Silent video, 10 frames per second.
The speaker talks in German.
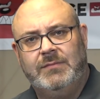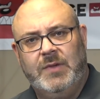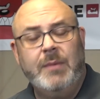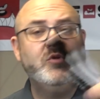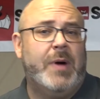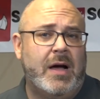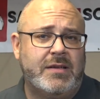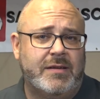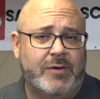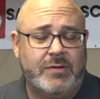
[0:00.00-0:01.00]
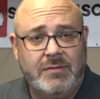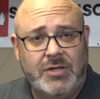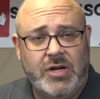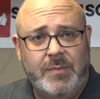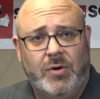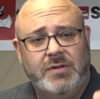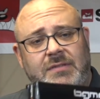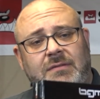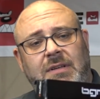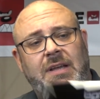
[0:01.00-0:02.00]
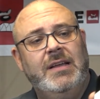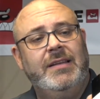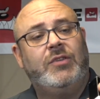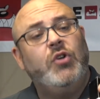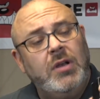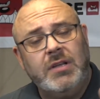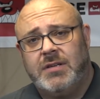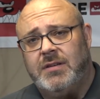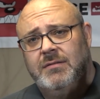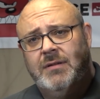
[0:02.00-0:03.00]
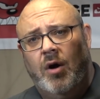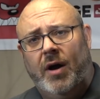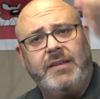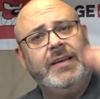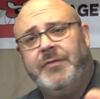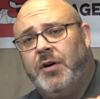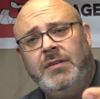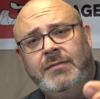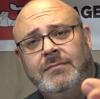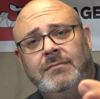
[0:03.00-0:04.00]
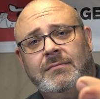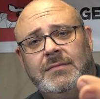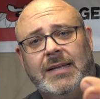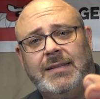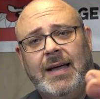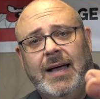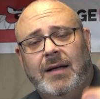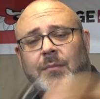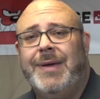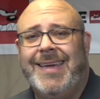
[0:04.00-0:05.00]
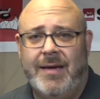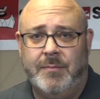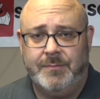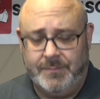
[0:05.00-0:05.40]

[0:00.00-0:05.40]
Eben sprach ich davon, der Schaltbolzen. Natürlich auch ein Teil von Tata BGM.